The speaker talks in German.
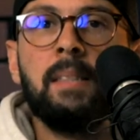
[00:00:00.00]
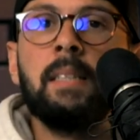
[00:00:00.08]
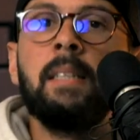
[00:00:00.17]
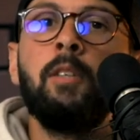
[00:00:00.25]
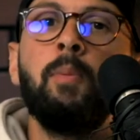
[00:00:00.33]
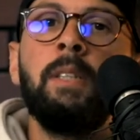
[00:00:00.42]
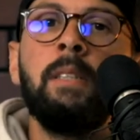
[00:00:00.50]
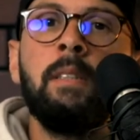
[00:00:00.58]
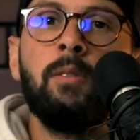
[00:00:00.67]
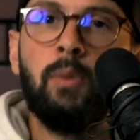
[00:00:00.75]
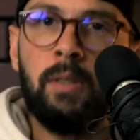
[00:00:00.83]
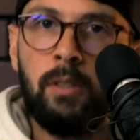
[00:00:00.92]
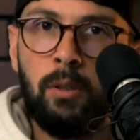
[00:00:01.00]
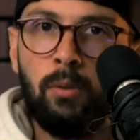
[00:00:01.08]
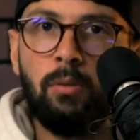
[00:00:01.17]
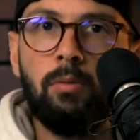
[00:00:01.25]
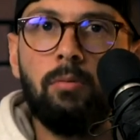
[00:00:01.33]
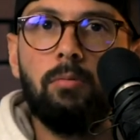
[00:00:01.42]
Ich rede über die
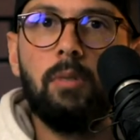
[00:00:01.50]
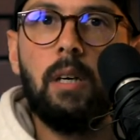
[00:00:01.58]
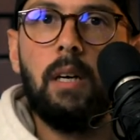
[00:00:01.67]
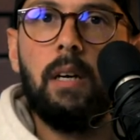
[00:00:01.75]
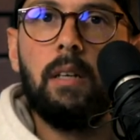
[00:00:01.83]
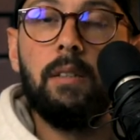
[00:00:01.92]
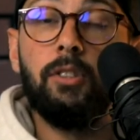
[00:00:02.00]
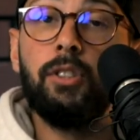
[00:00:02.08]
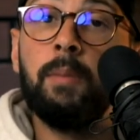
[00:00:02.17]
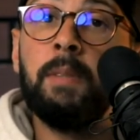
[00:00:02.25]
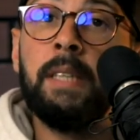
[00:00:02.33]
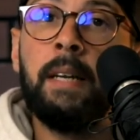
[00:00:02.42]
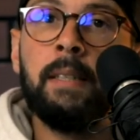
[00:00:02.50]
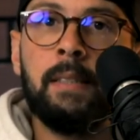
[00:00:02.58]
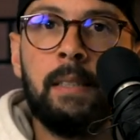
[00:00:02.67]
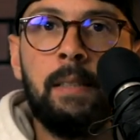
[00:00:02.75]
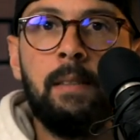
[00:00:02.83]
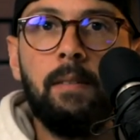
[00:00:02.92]
Intuition, die Stimme
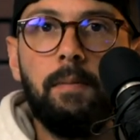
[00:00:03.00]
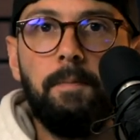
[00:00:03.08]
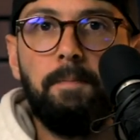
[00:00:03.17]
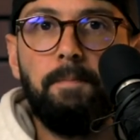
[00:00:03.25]
deiner Seele.